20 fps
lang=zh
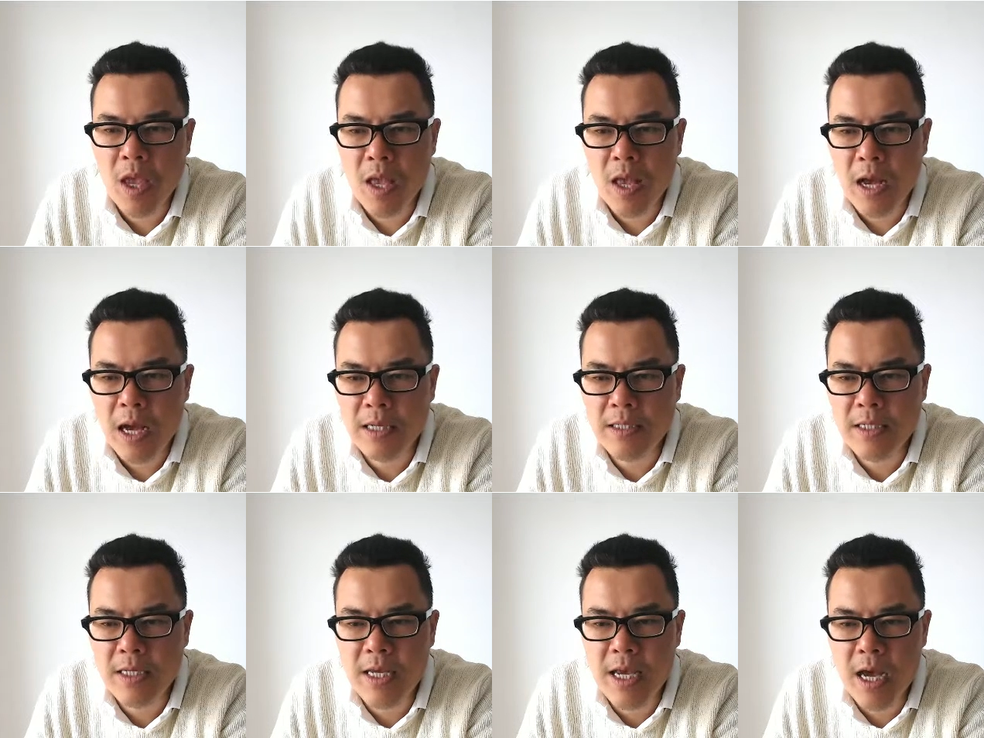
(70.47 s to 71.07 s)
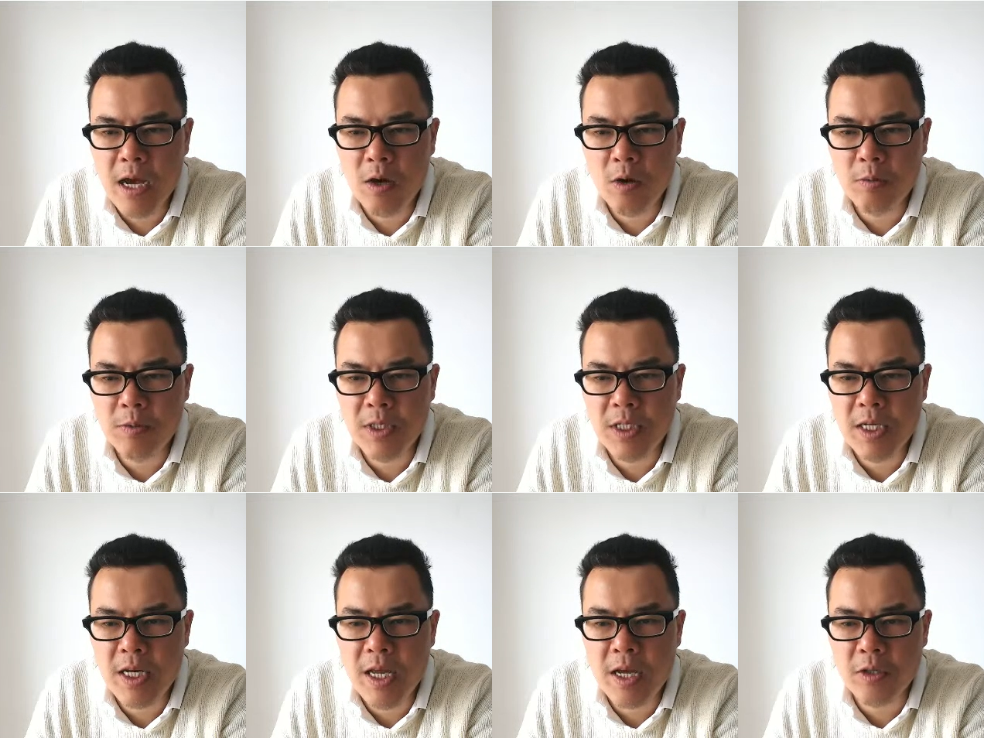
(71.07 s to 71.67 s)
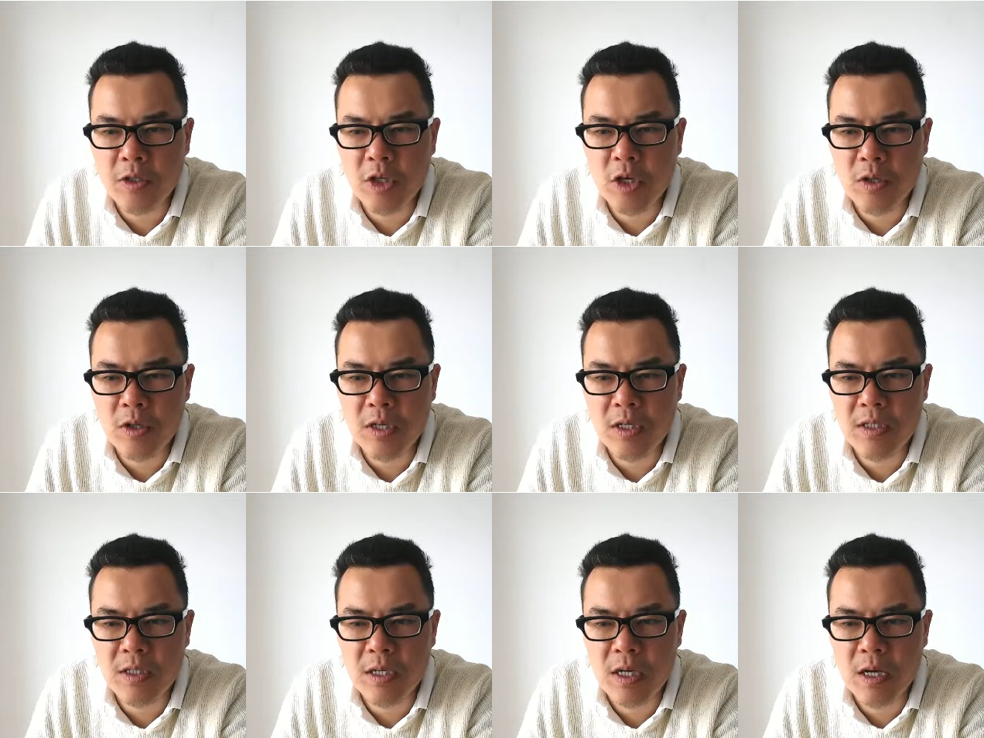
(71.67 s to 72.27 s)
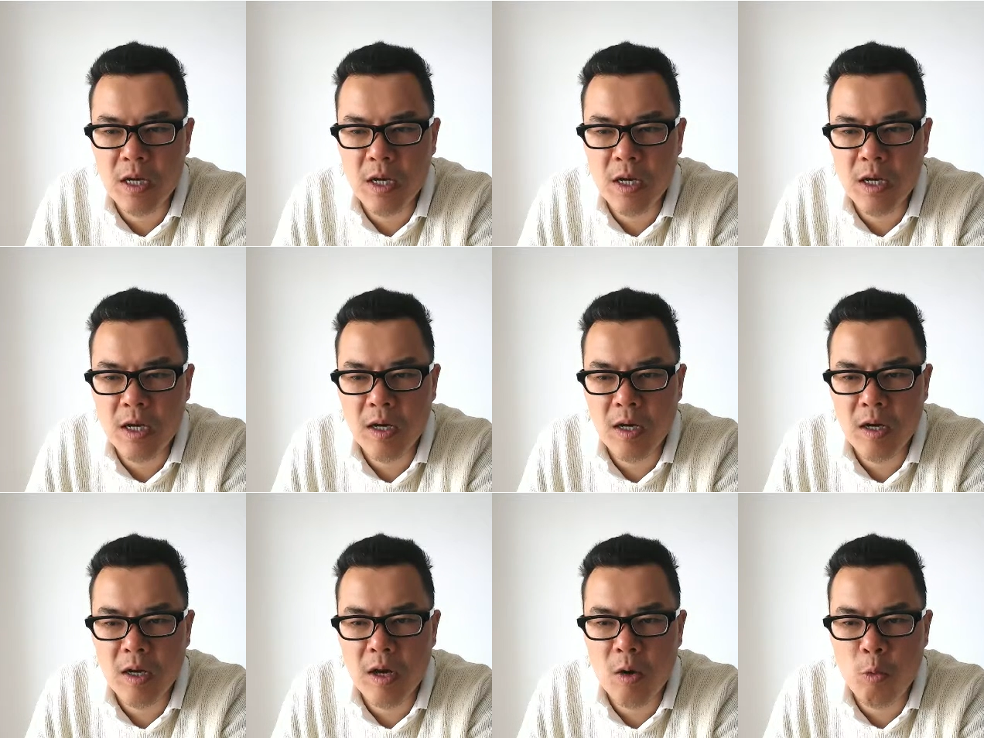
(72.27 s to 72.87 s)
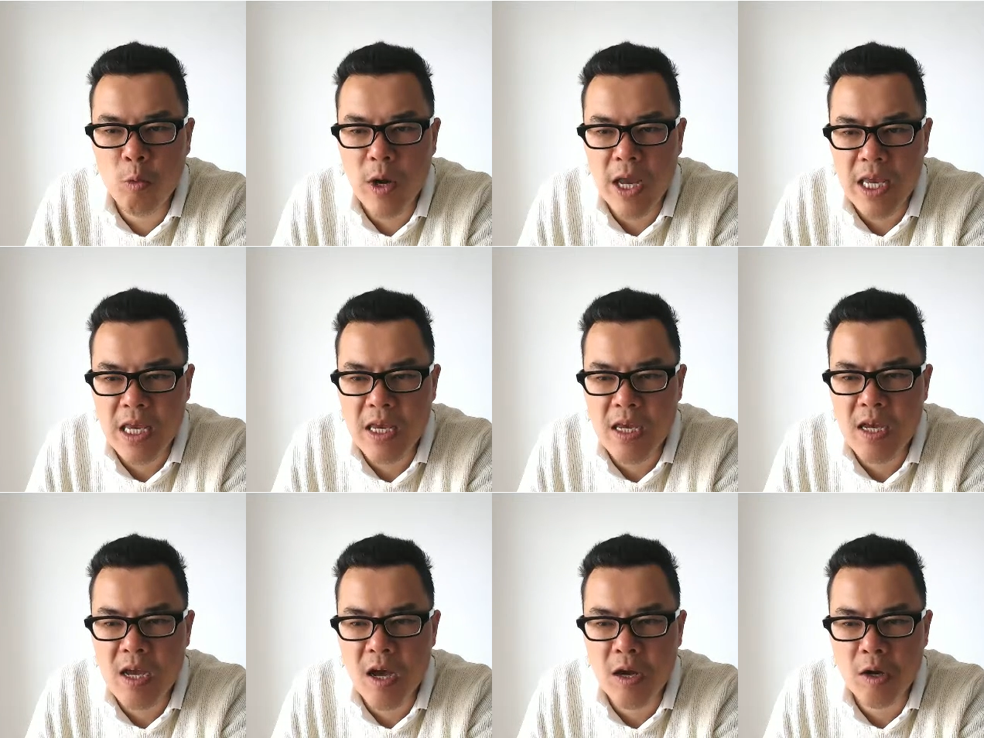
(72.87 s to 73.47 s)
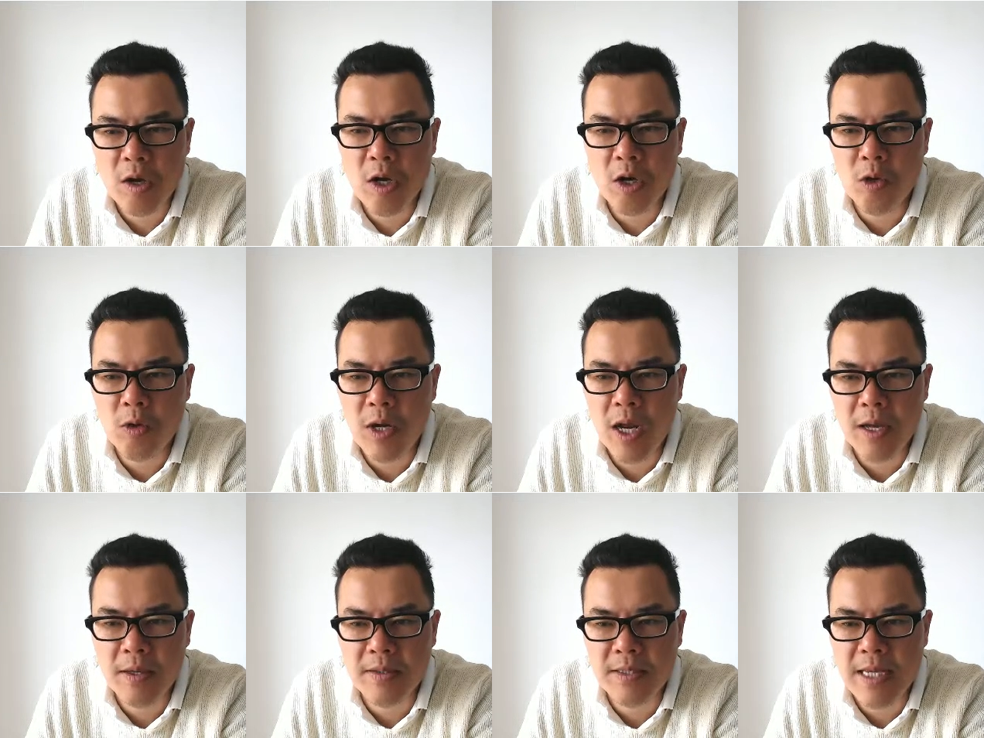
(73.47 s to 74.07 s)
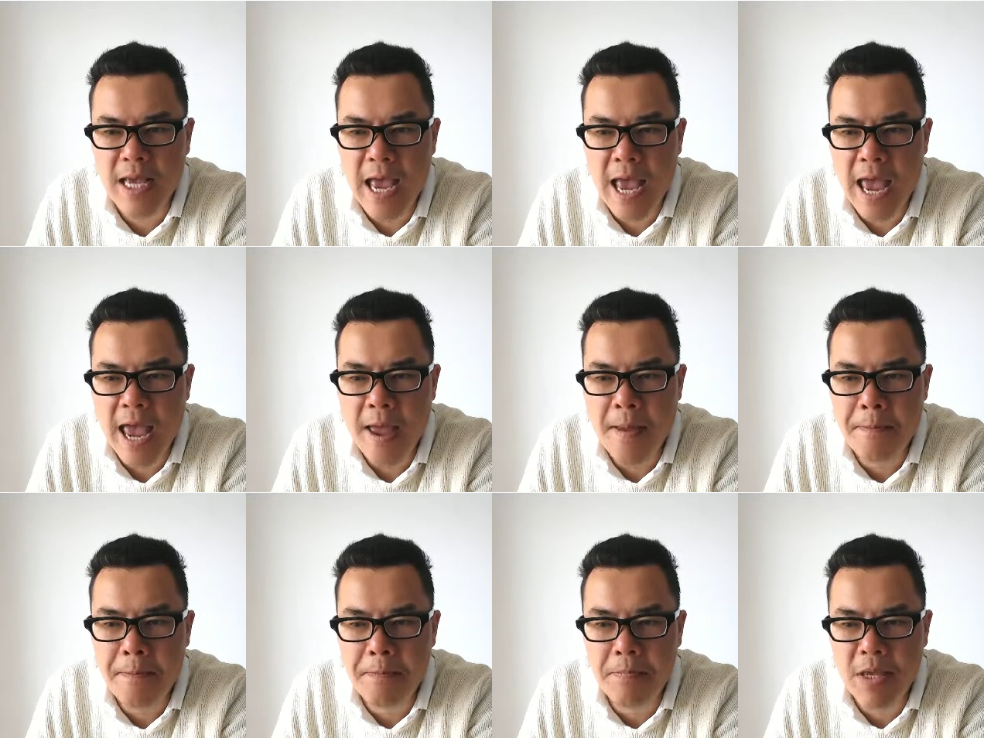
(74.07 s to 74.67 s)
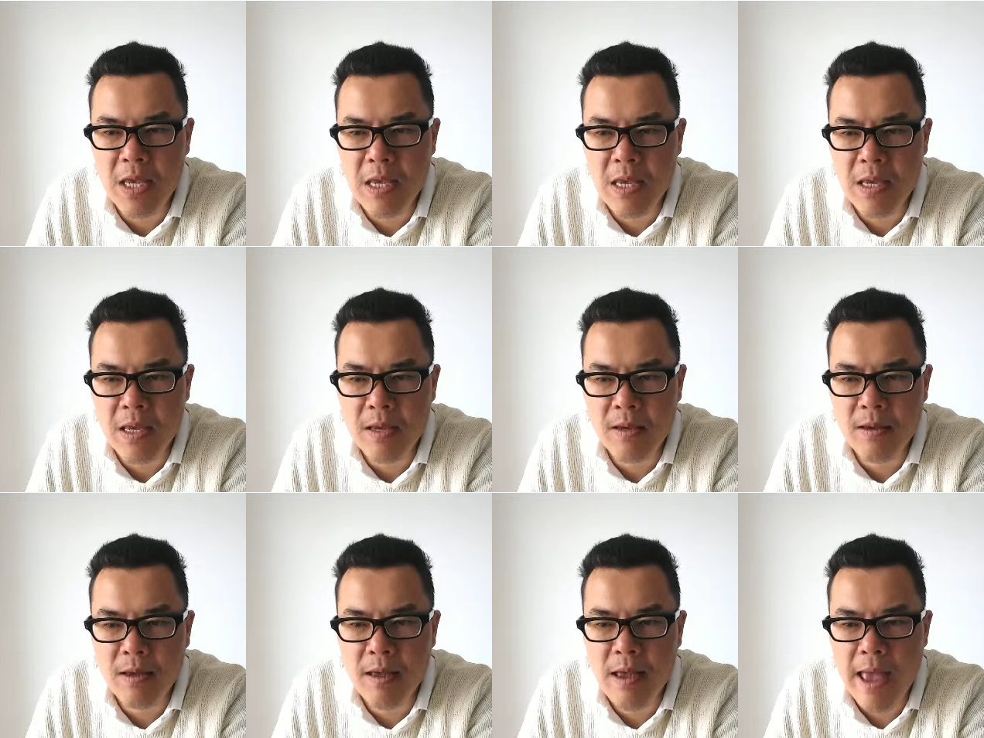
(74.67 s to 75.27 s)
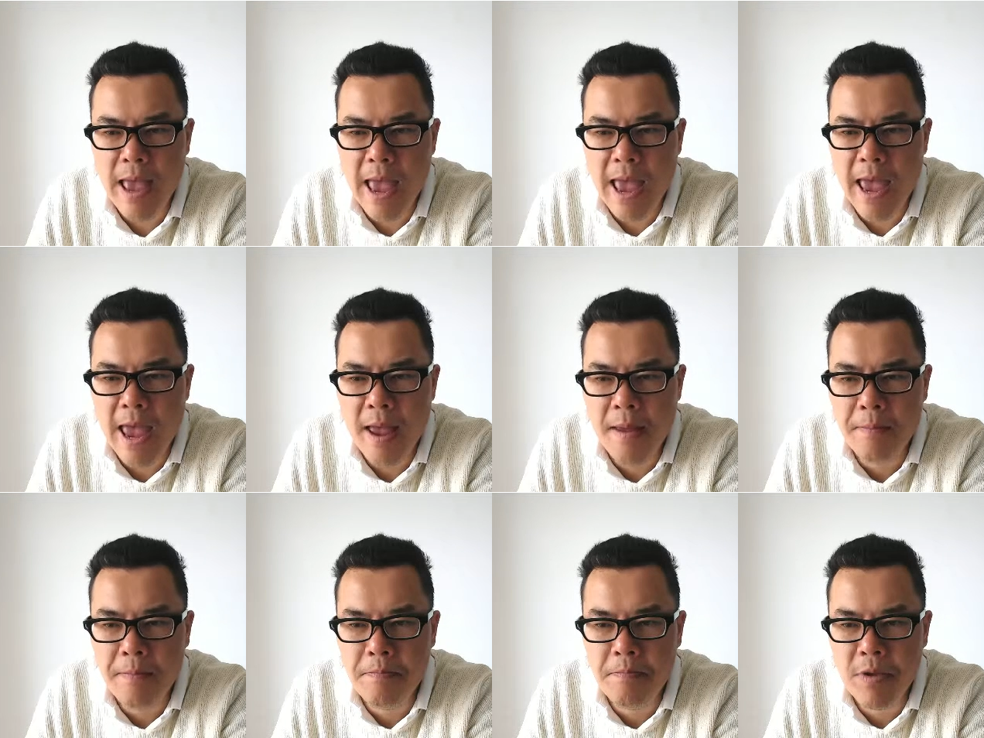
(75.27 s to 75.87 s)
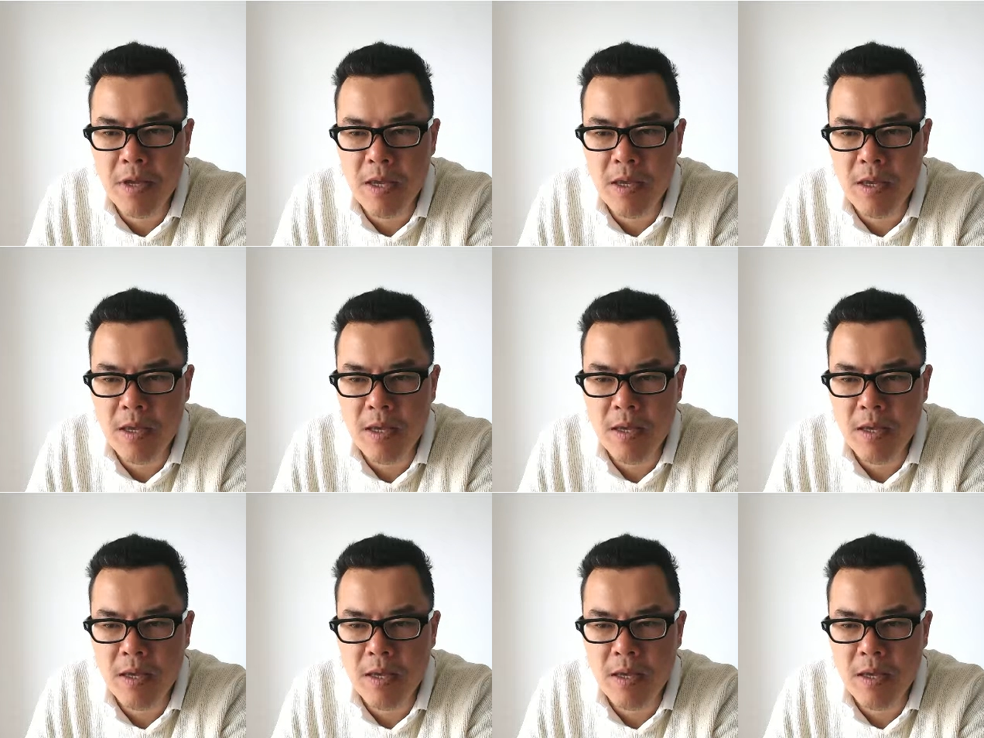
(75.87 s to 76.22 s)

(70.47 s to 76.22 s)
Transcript: 还是一样，我们今天要教的这个尾音啊，coda 是 mb，mb，